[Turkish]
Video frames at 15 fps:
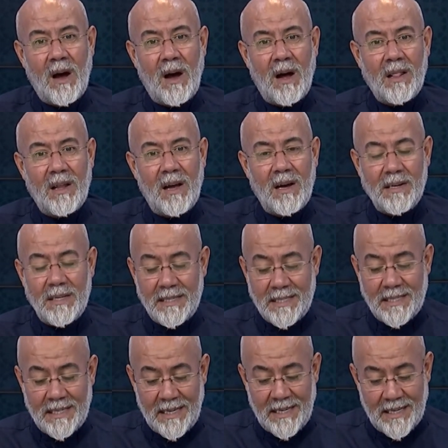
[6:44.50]
Allah'ın
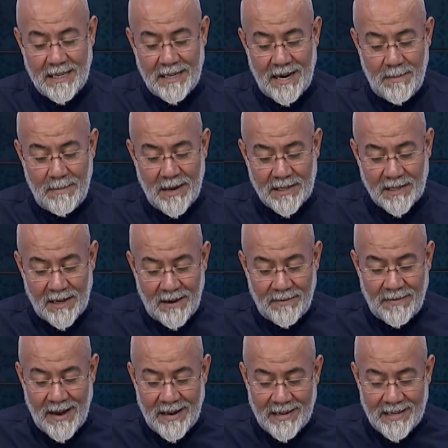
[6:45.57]
zikrine
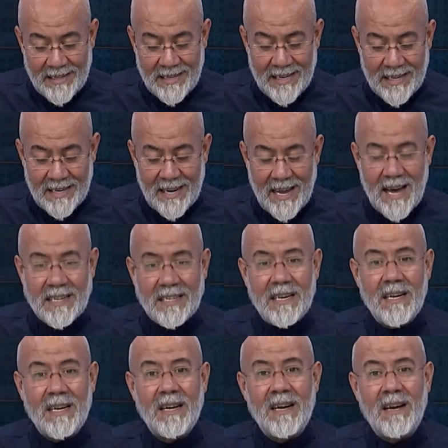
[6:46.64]
mesafelidirler
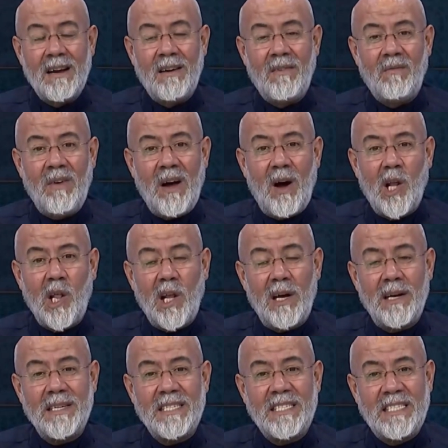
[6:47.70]
ve
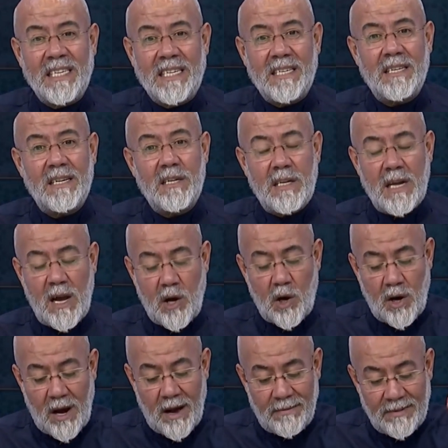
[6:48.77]
Allah'ın zikrinden
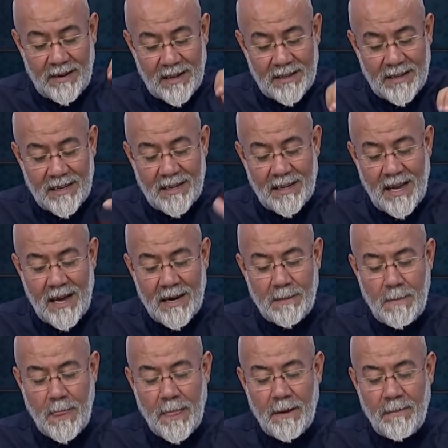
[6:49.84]
gafildirler.''
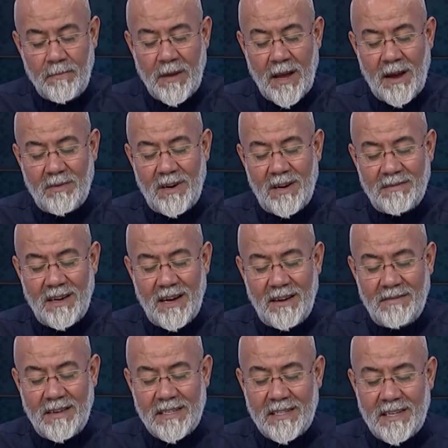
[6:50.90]
heva ve
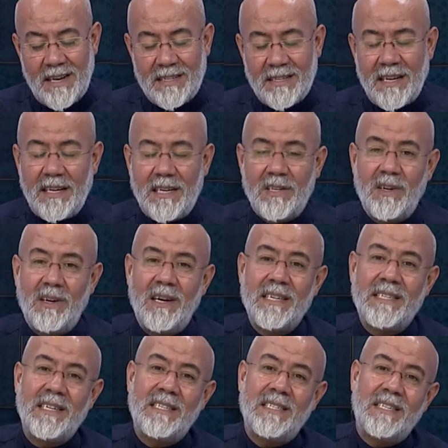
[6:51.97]
heveslerine
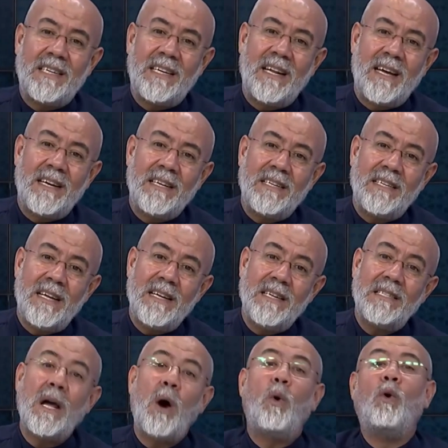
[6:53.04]
itaat
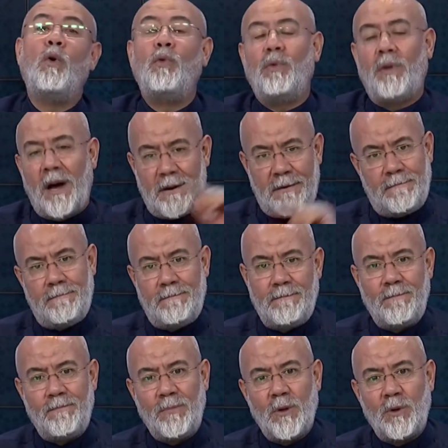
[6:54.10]
ettiklerinden de ondan.
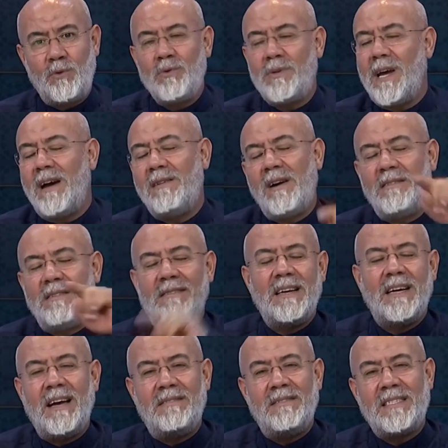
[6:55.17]
Çünkü heva
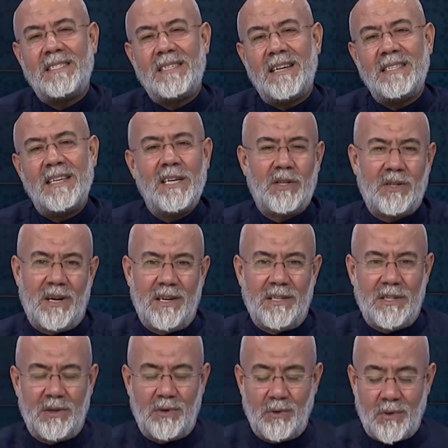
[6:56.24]
ve heveslerine
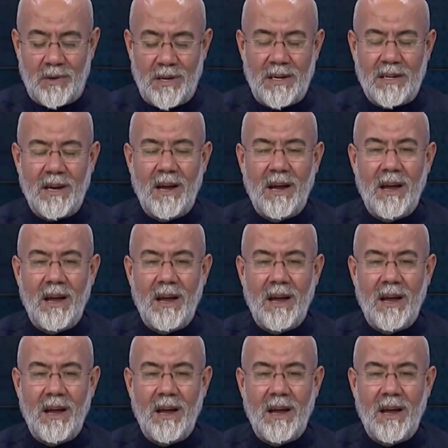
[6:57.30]
itaat ediyorlar.